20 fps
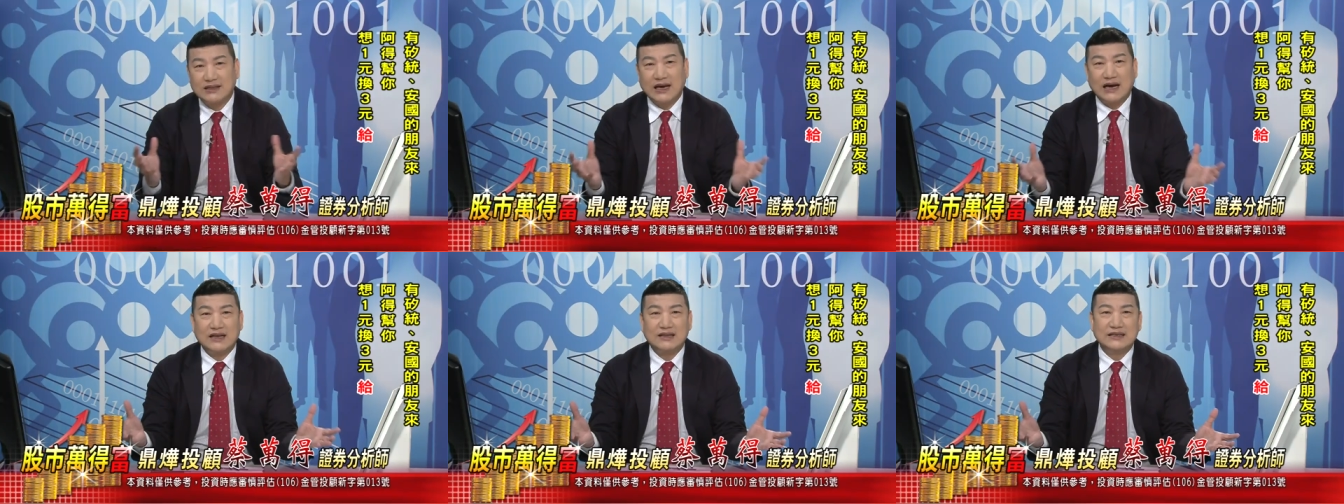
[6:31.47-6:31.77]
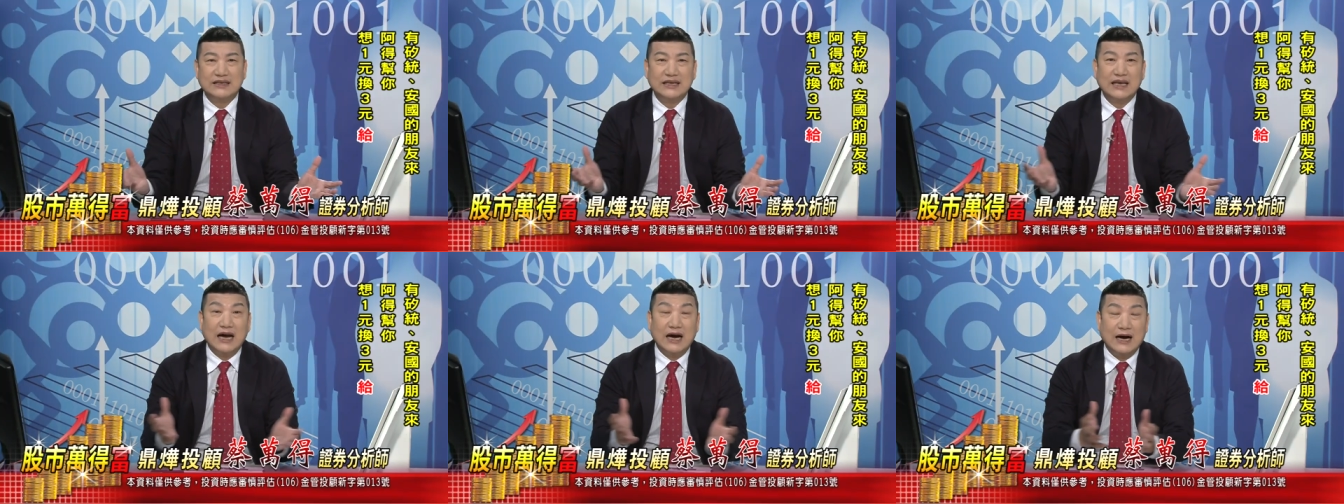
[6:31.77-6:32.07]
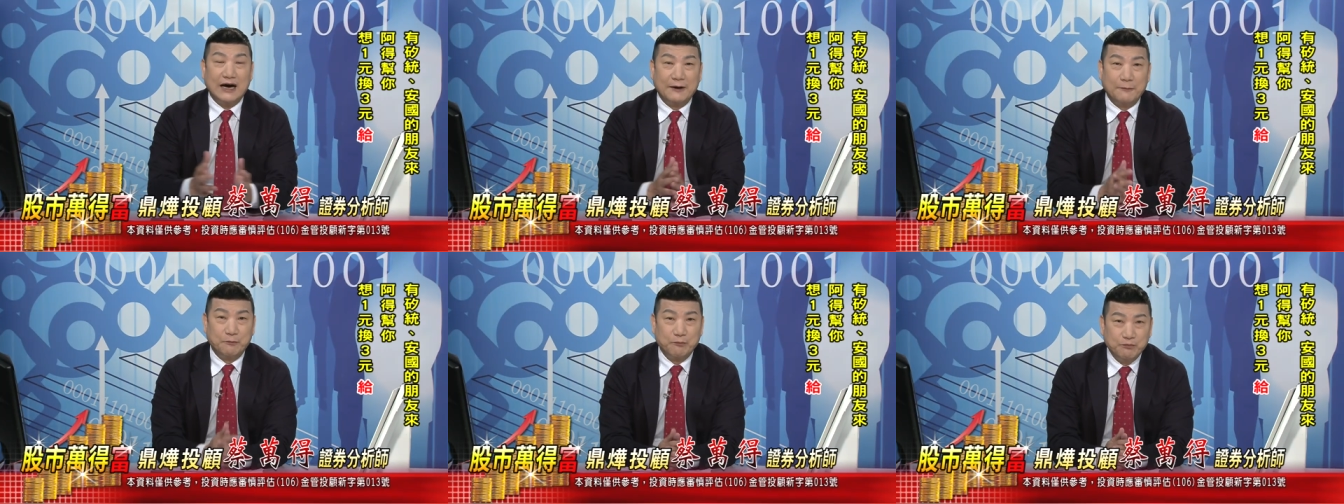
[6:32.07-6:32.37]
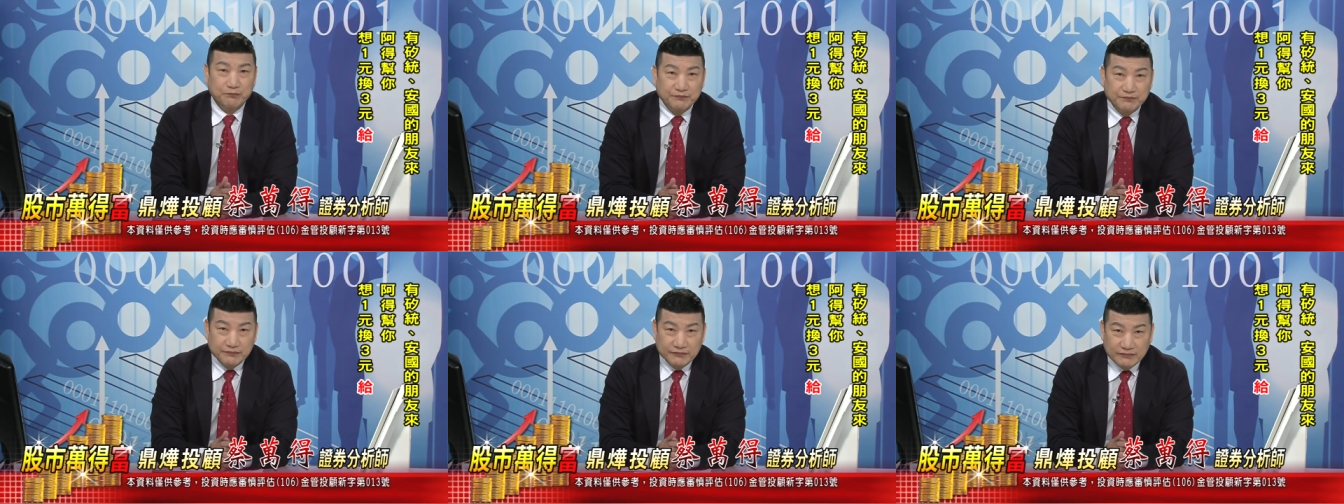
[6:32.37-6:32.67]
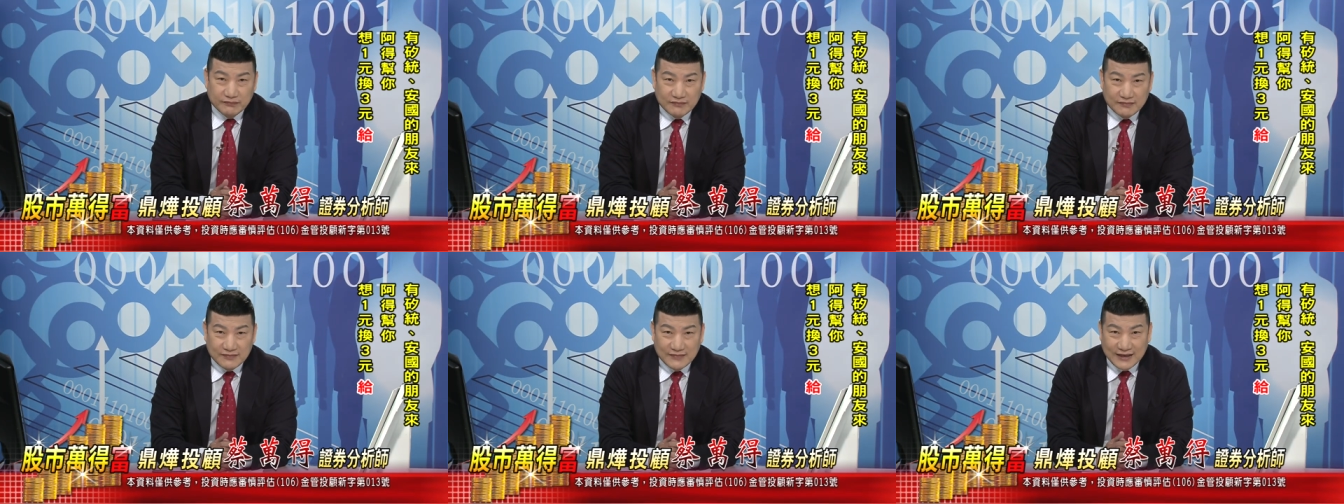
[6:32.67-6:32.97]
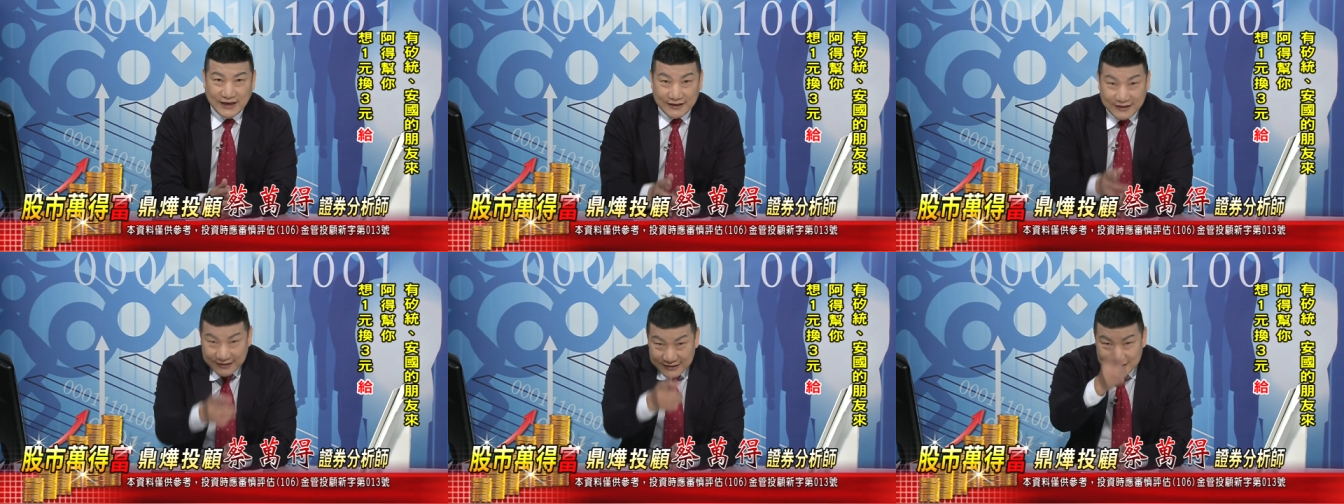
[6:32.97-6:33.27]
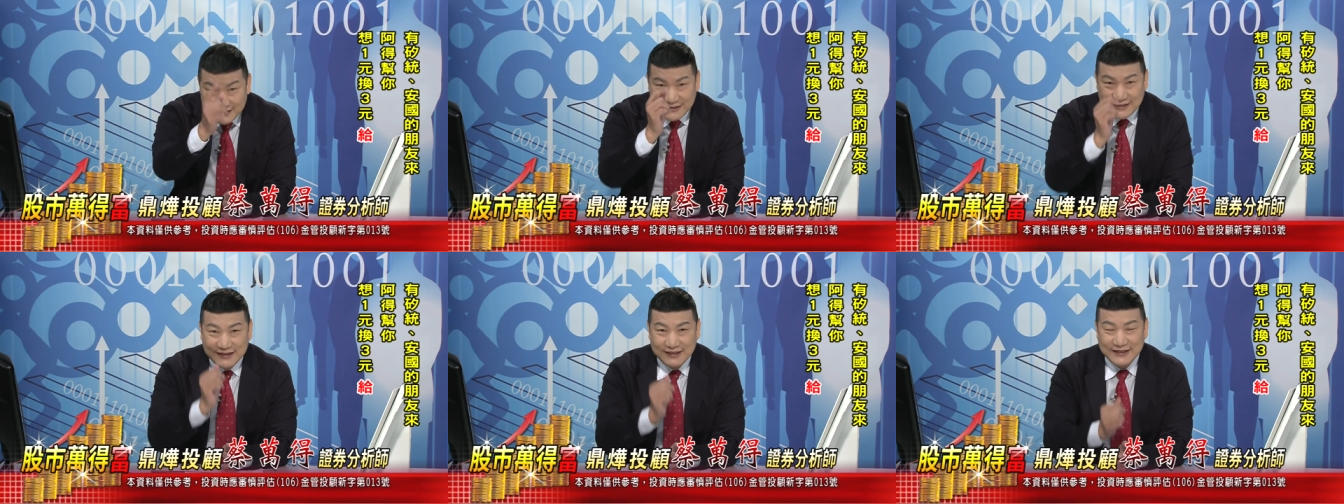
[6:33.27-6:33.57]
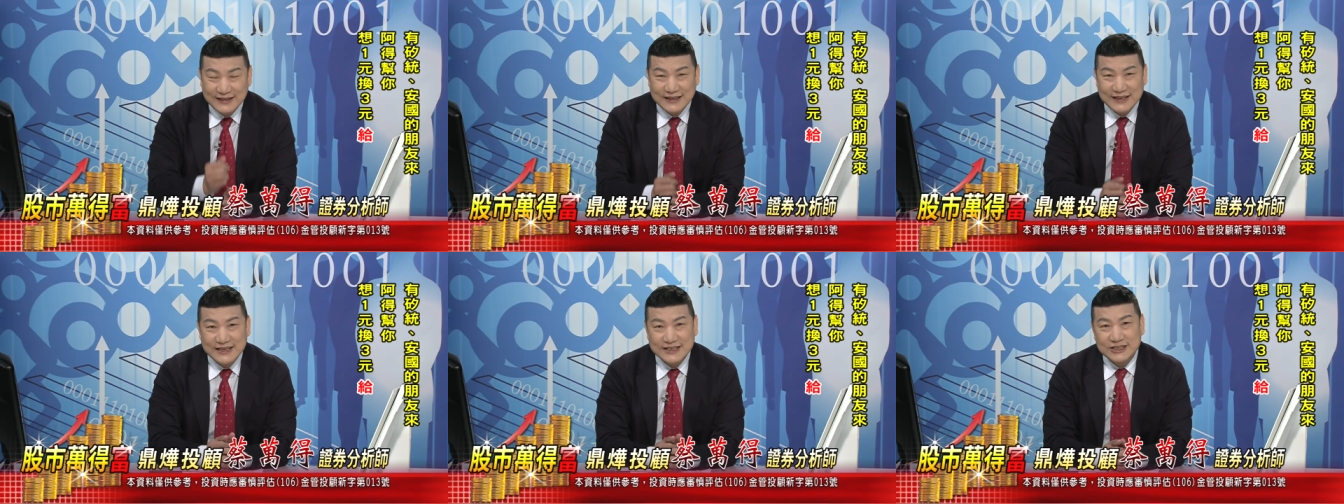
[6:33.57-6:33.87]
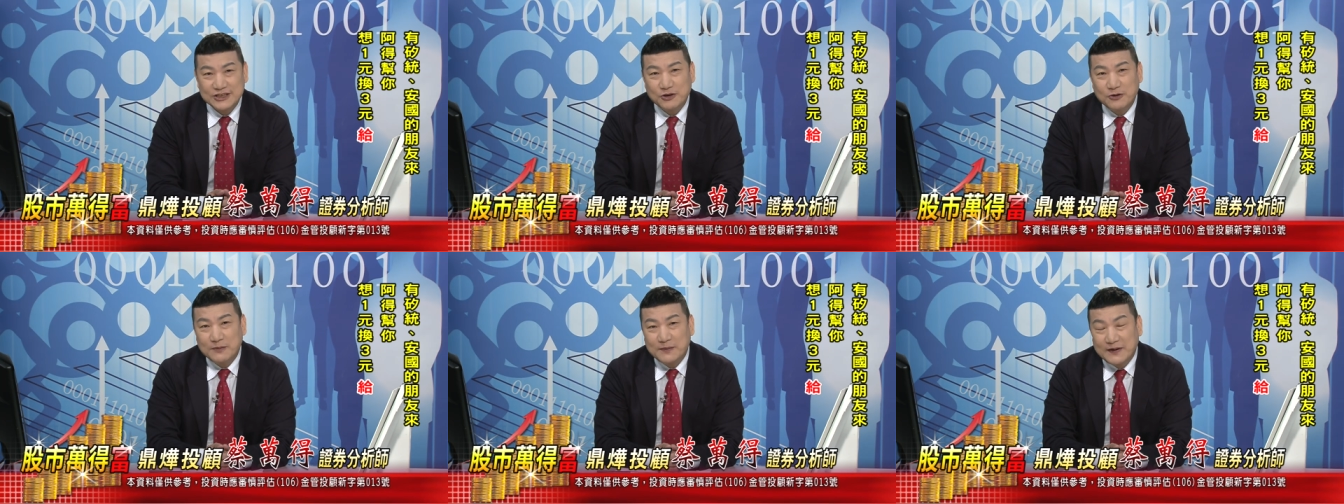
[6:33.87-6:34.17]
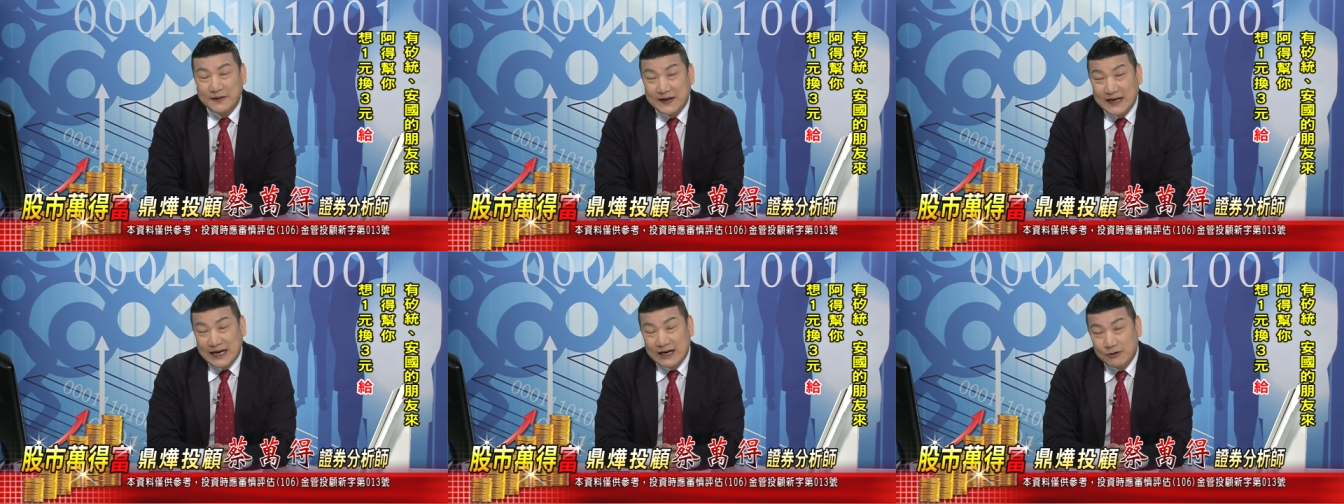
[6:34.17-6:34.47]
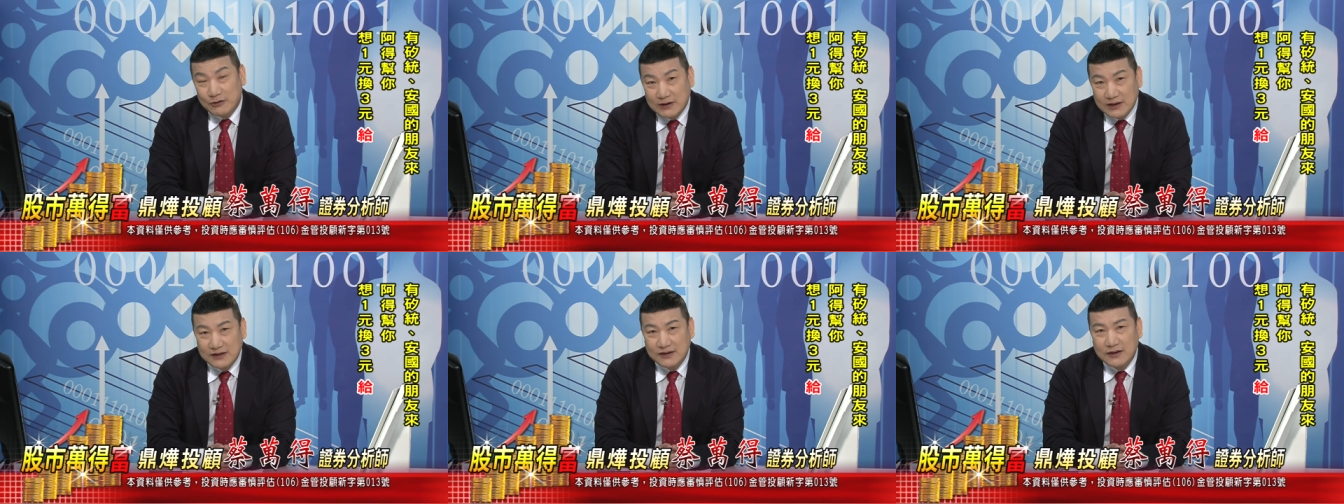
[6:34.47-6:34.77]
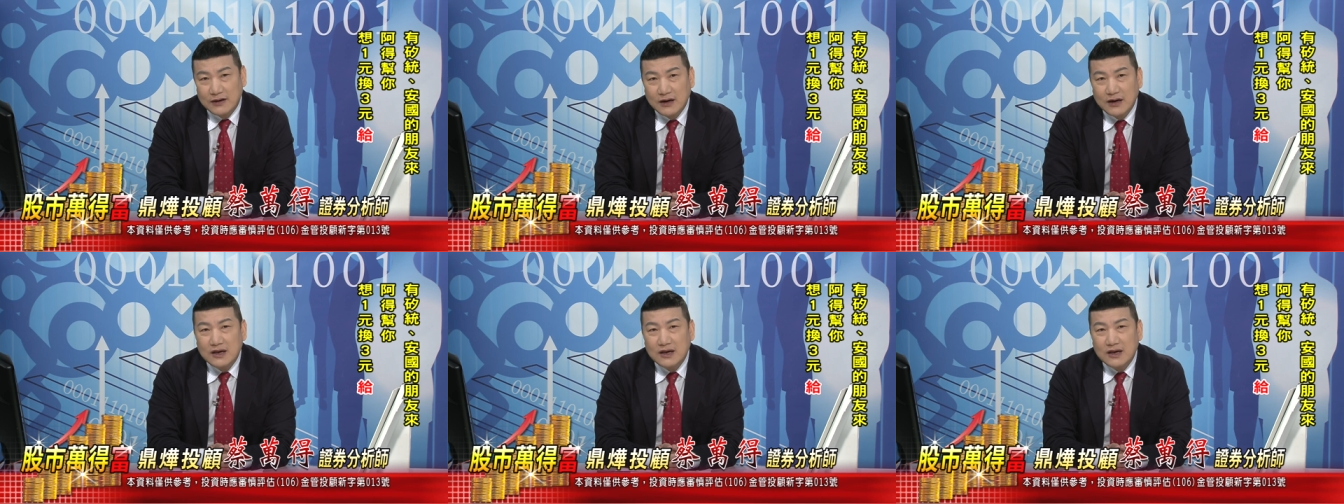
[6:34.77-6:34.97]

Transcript: 答案一样啊。叶先生嘛，赶快